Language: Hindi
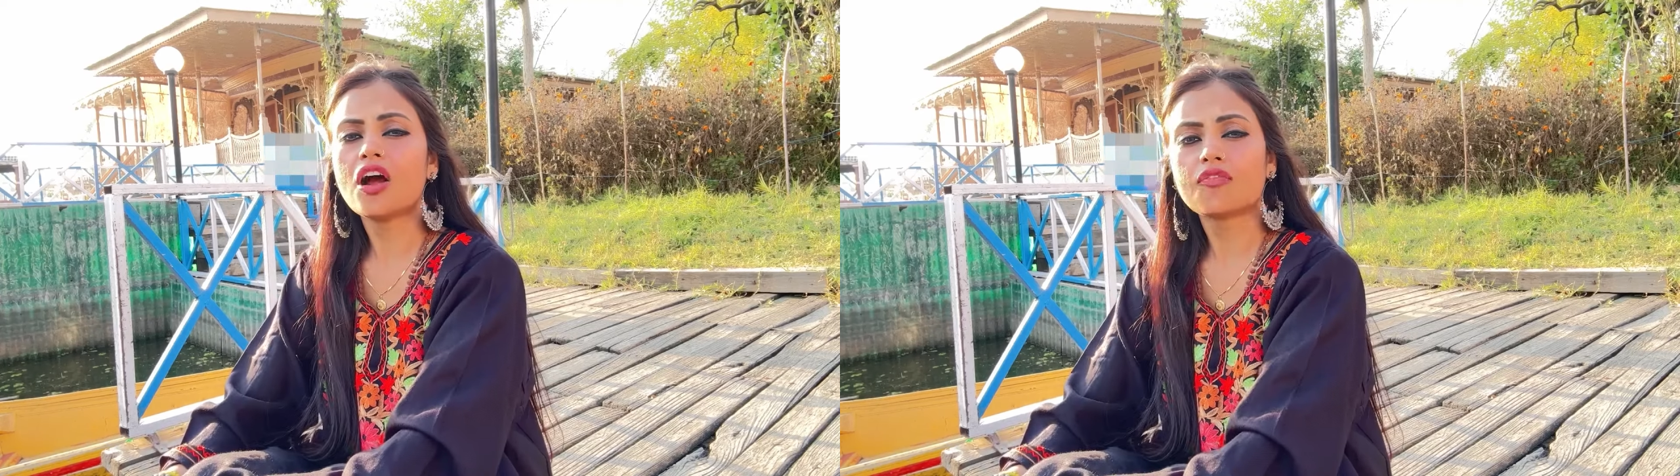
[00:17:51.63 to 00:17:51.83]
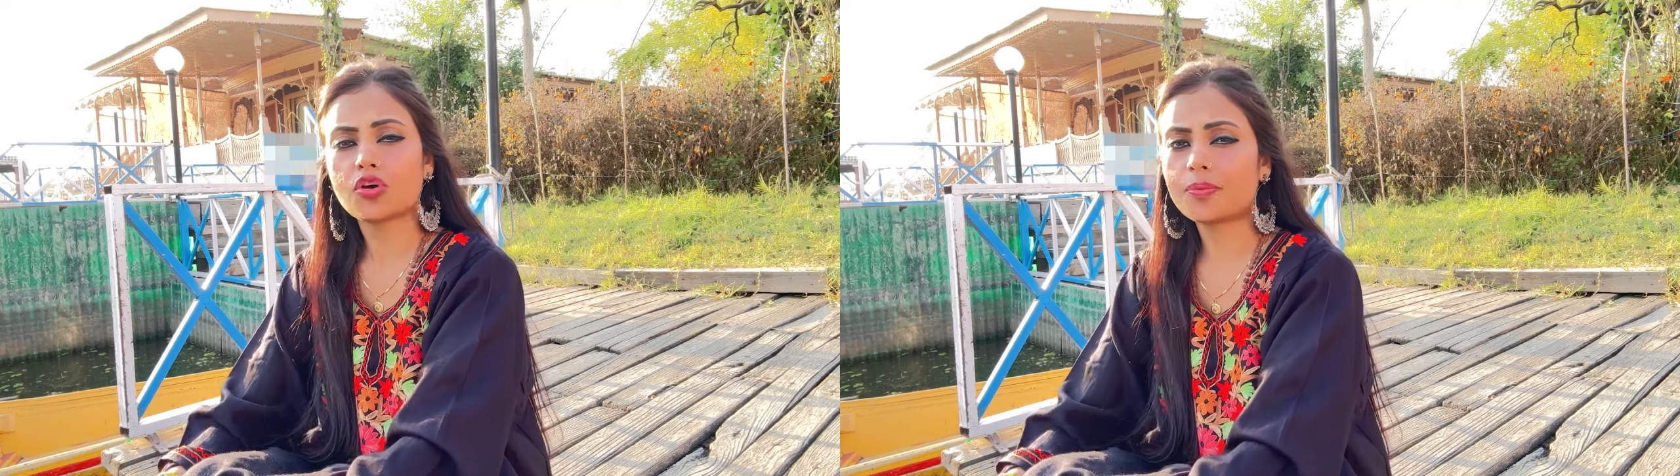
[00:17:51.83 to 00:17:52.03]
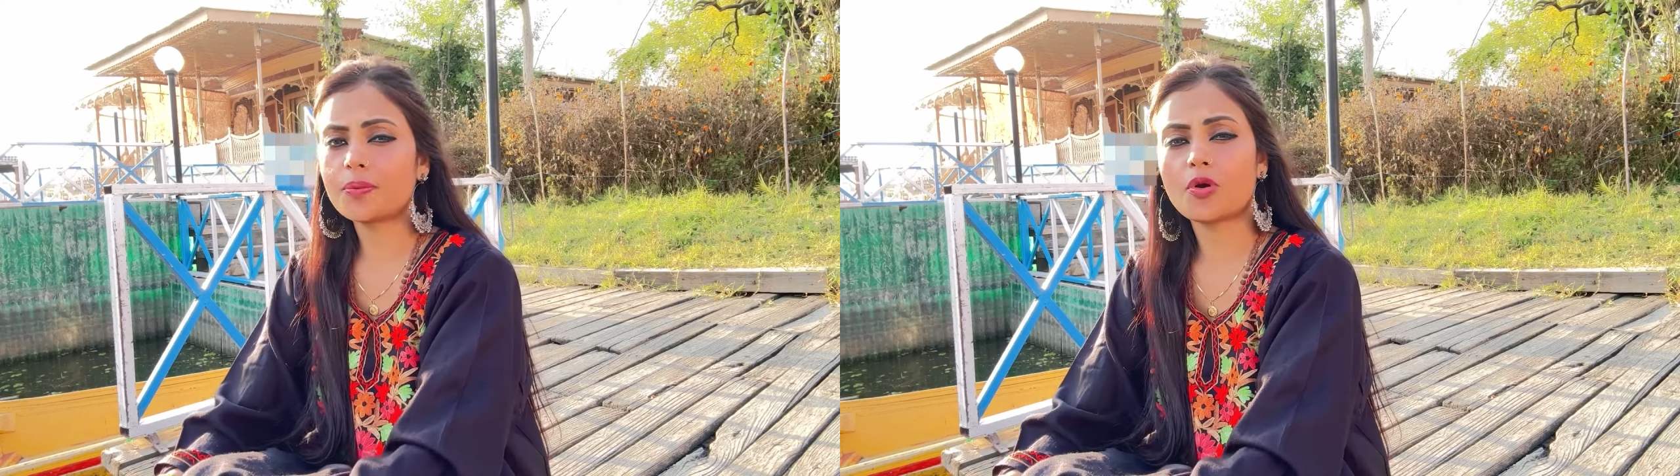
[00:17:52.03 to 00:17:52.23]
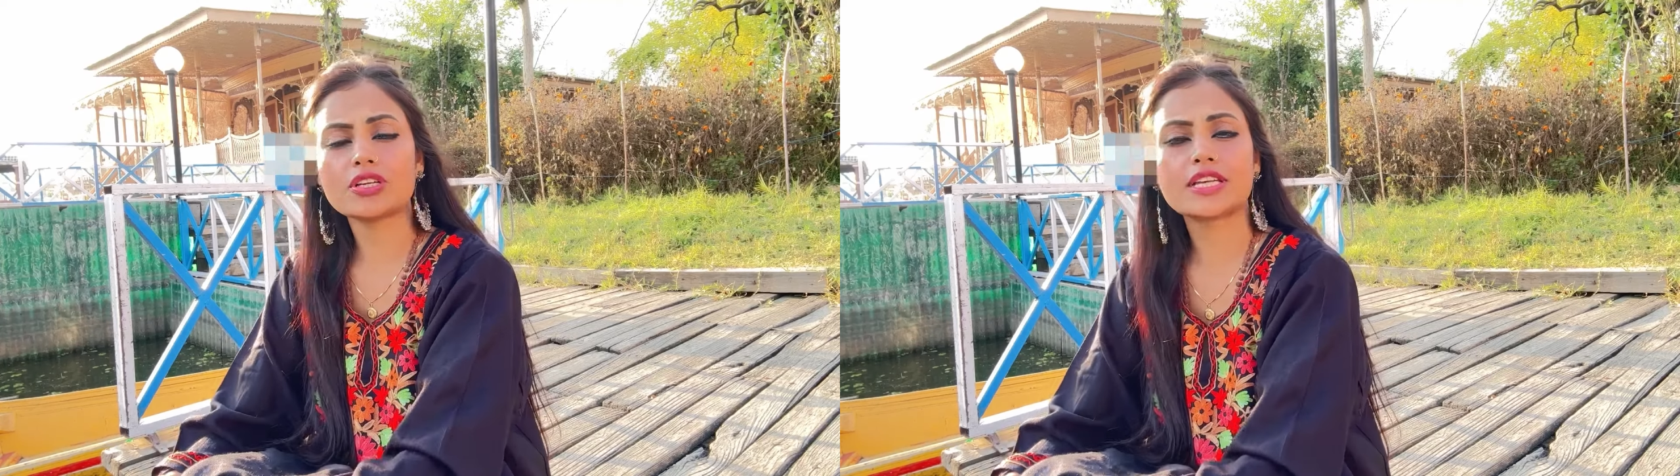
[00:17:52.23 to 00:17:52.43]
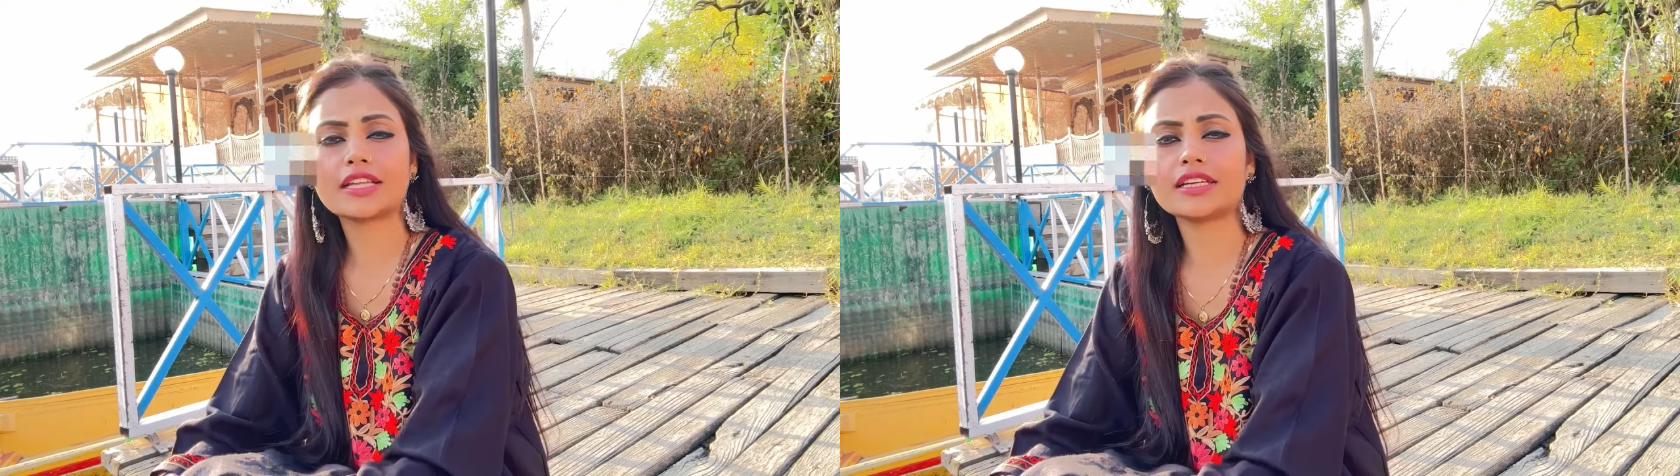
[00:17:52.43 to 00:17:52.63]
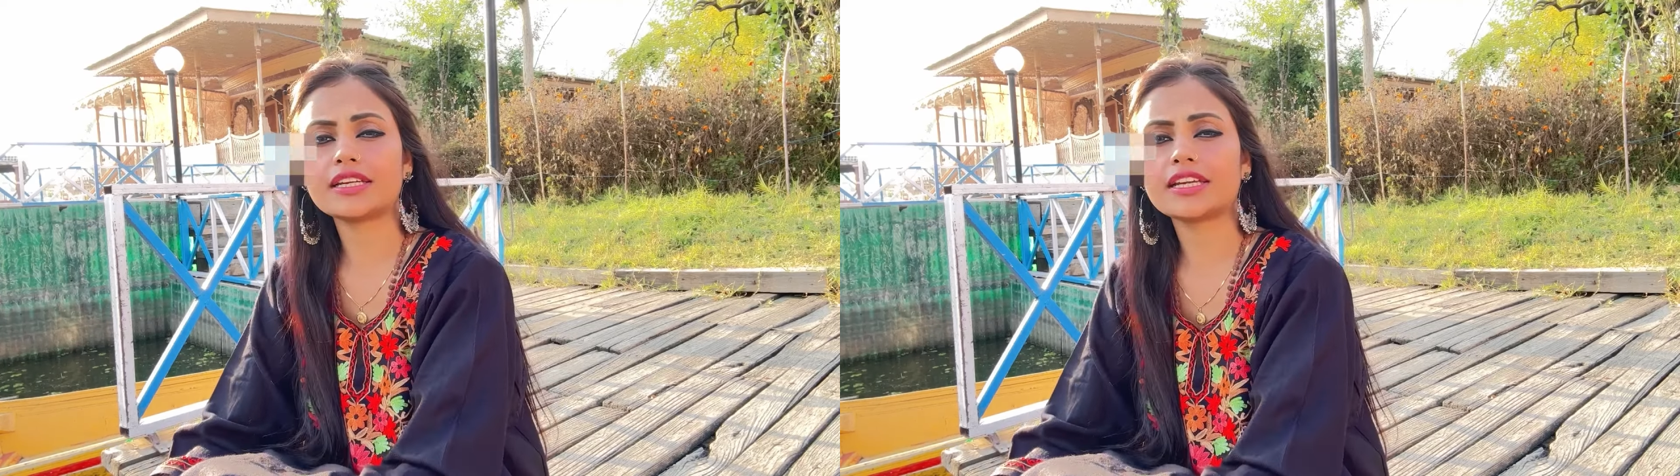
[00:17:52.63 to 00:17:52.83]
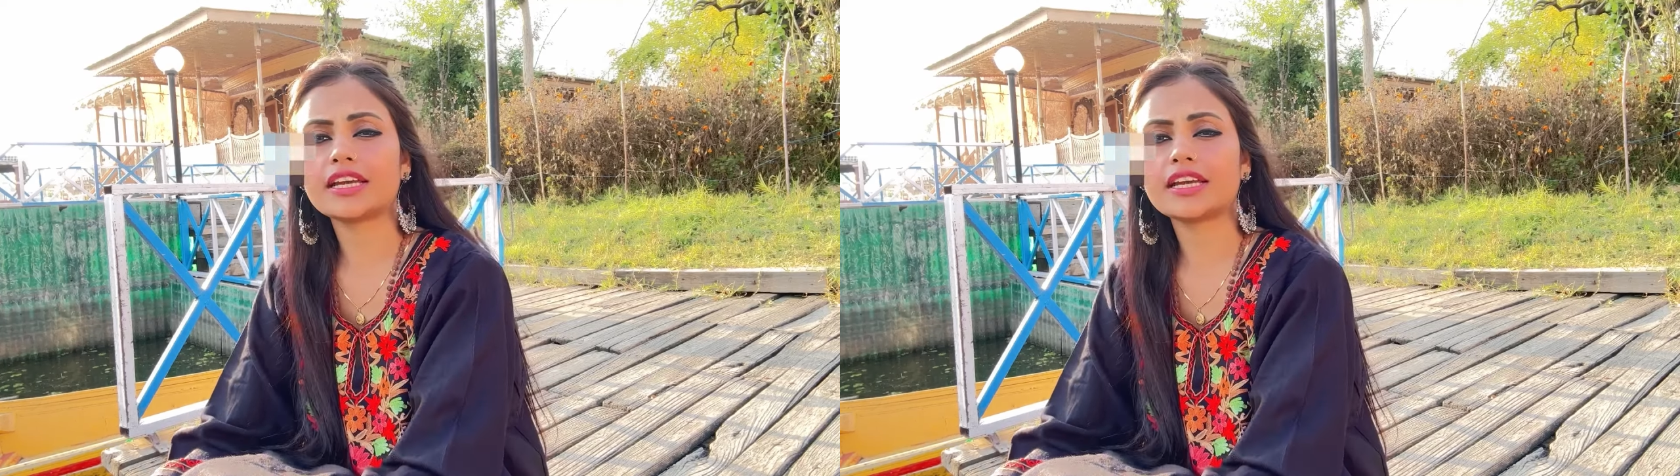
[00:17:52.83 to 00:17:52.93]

वो भी बहुत ज़्यादा नहीं